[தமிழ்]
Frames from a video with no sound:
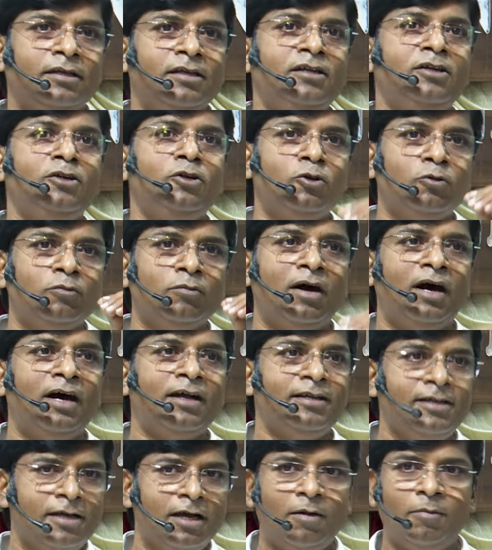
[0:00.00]
இன்னும்
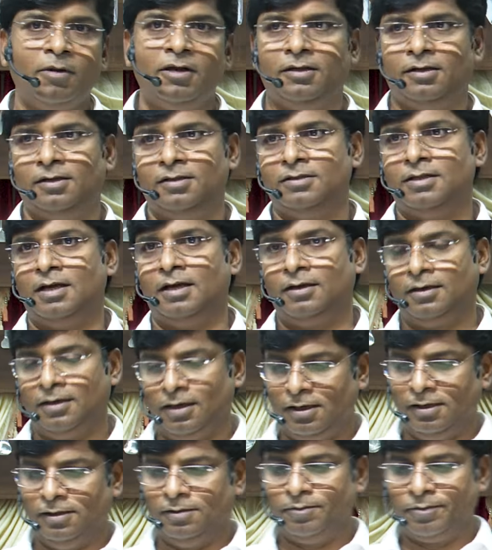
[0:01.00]
அறியாமல்
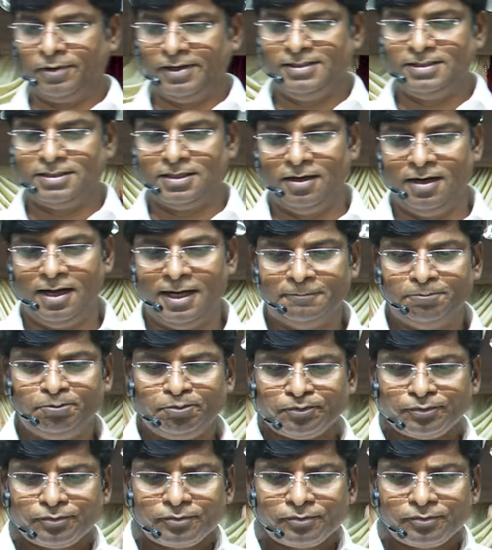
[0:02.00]
இருந்தார்கள் பிரைஸ் அலாட்